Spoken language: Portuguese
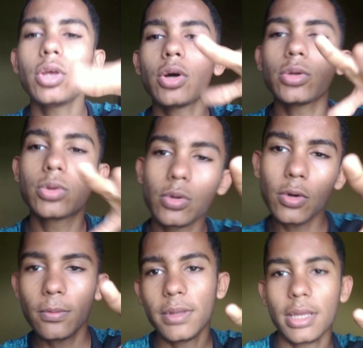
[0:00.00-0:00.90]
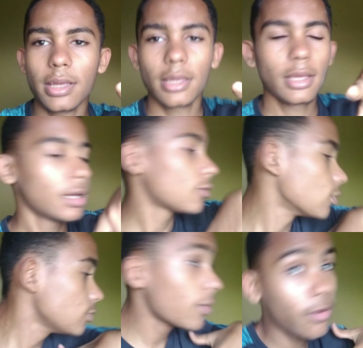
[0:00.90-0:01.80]
o YouTube
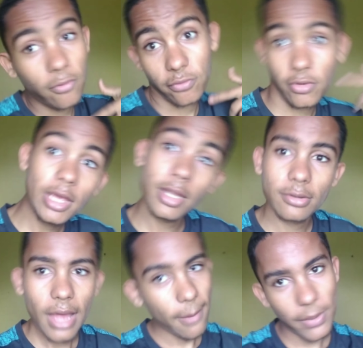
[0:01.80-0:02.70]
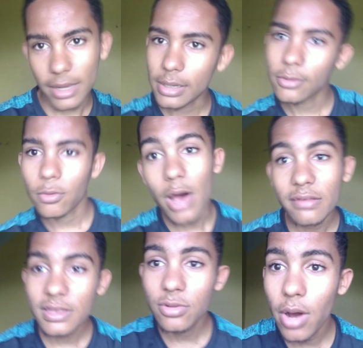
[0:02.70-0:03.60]
quando meu vídeo tava pegando
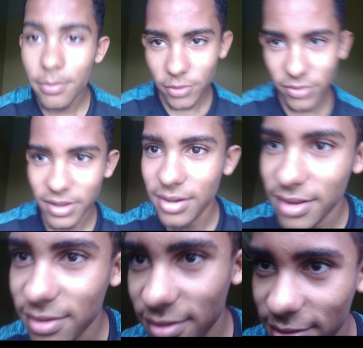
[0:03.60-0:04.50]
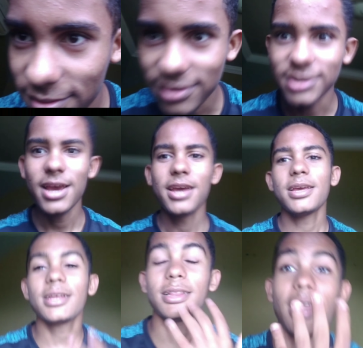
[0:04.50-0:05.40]
quase duas mil visualizações
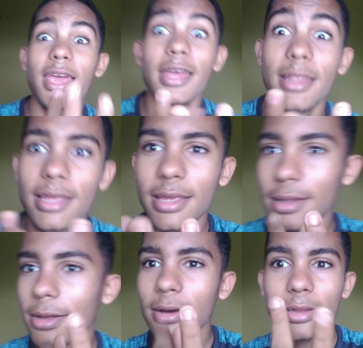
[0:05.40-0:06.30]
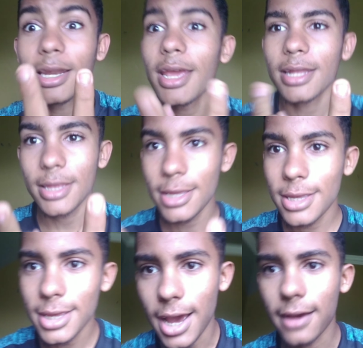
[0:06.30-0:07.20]
em dias, em dois, três
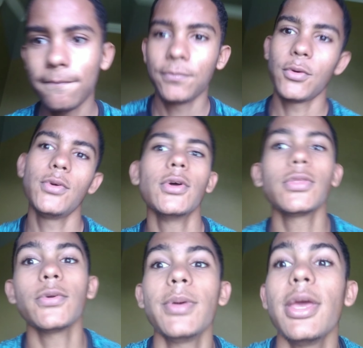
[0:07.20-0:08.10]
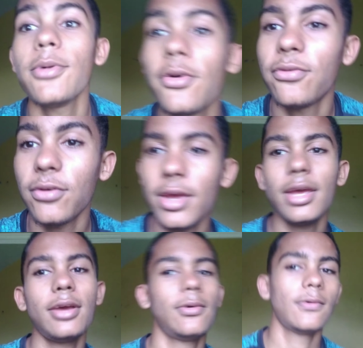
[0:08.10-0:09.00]
dias, o YouTube
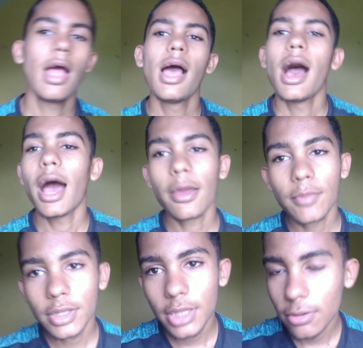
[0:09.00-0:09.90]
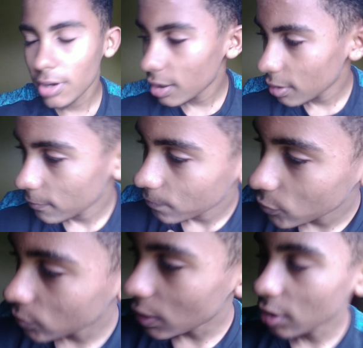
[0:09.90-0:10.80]
removeu. Aí eu mandei uma,
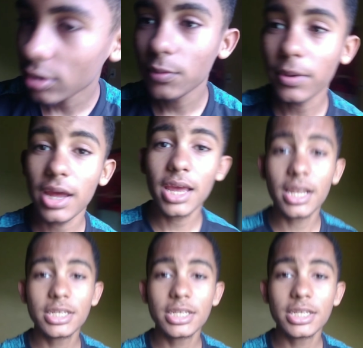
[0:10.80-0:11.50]
um negócio pra